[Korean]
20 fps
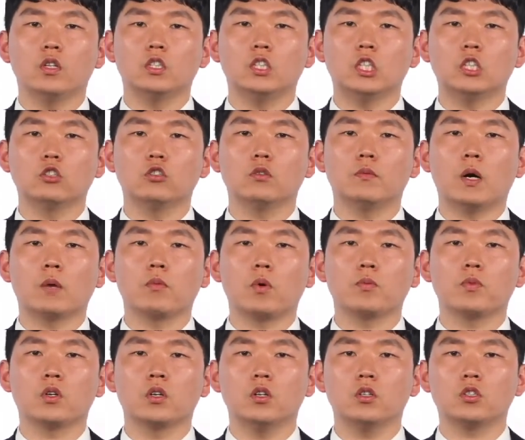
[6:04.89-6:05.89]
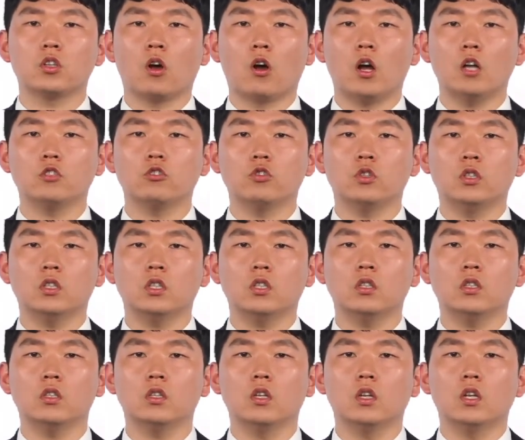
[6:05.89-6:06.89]
징수 방법 등을 정할 수
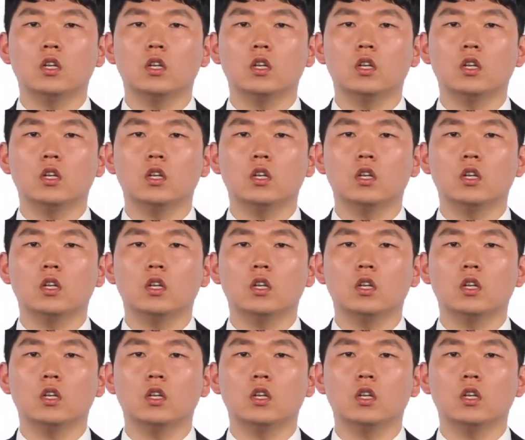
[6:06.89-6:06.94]
있는